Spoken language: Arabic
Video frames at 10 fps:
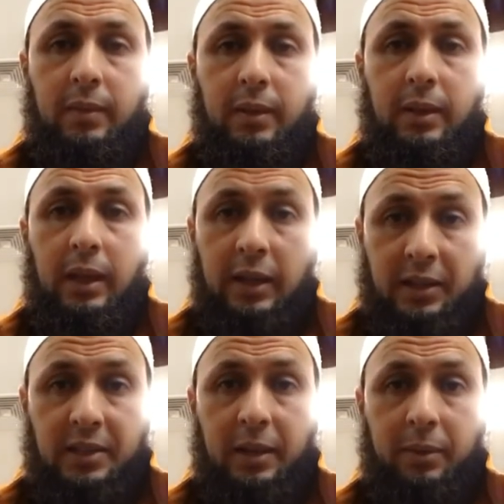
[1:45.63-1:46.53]

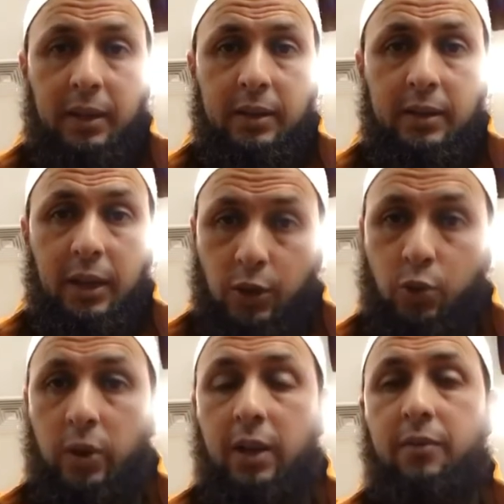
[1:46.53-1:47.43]
الإصابة لا
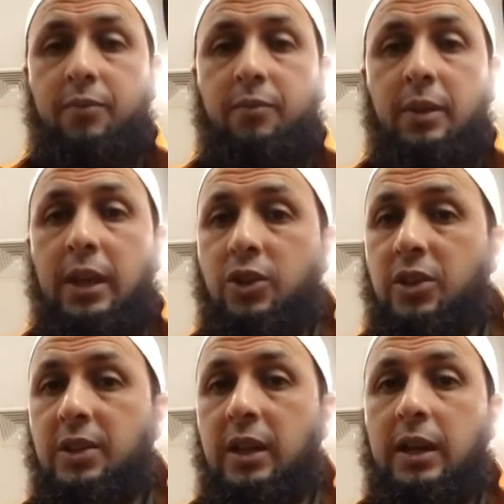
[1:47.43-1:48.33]
ترى
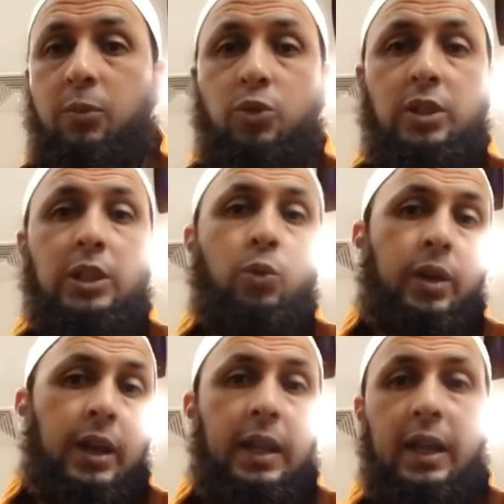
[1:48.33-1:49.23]
بالأجهزة المتطورة
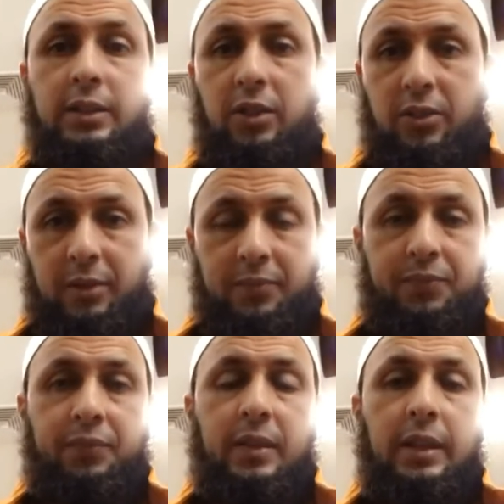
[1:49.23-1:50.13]
الحديثة
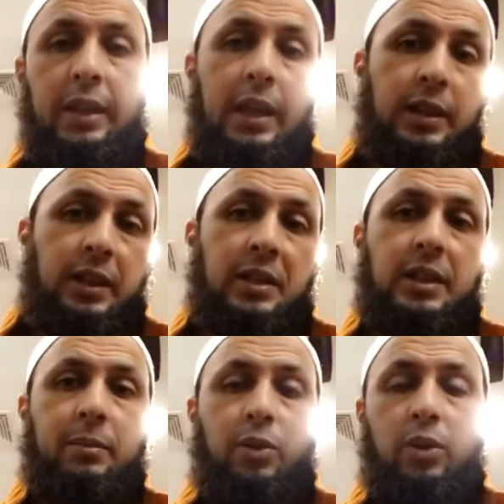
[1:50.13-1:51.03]
أن هذه
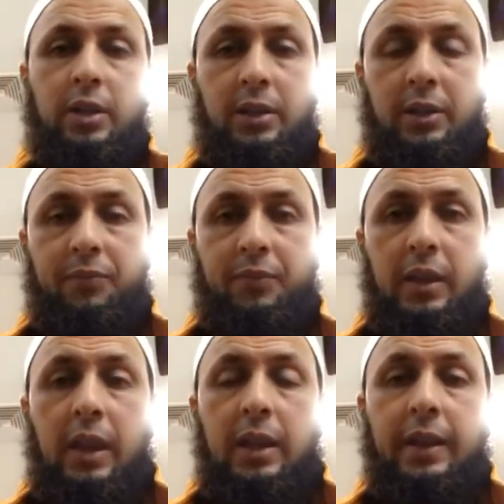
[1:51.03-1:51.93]
إصابة روحانية
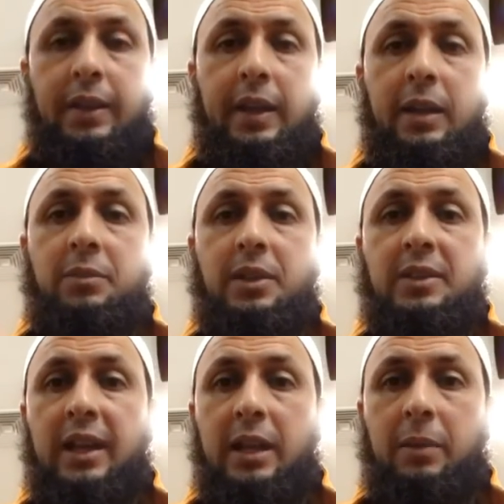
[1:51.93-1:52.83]
لأنها لم
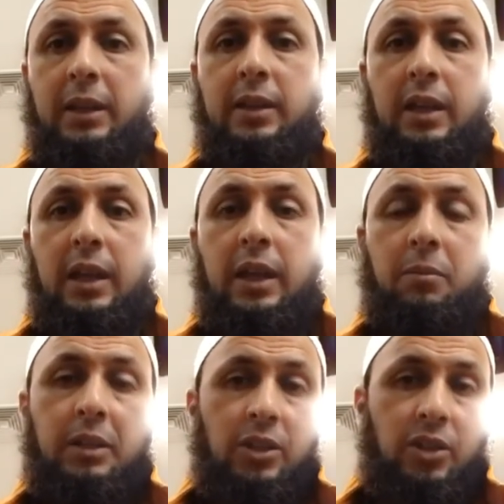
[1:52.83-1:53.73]
تنتقل بعد من
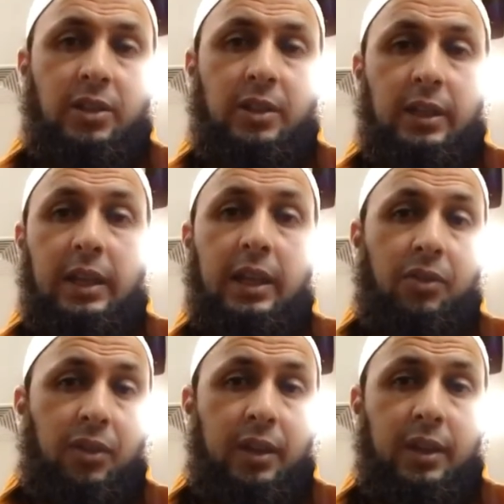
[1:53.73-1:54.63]
الجسد
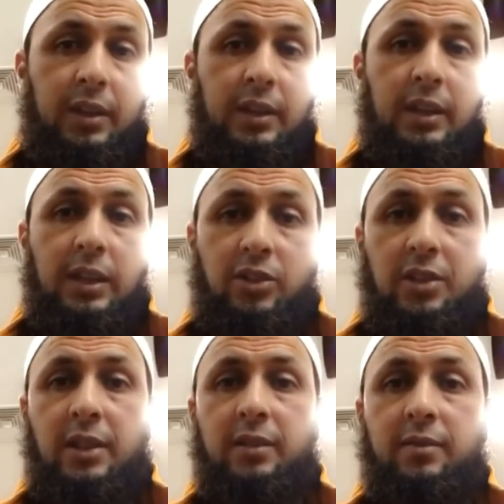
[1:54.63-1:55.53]
الأثيري إلى
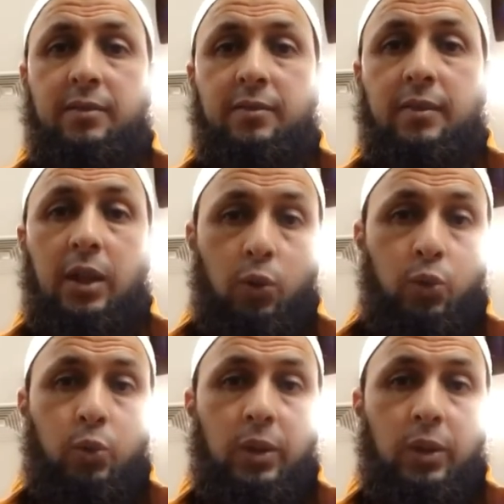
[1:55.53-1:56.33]
الجسد العضوي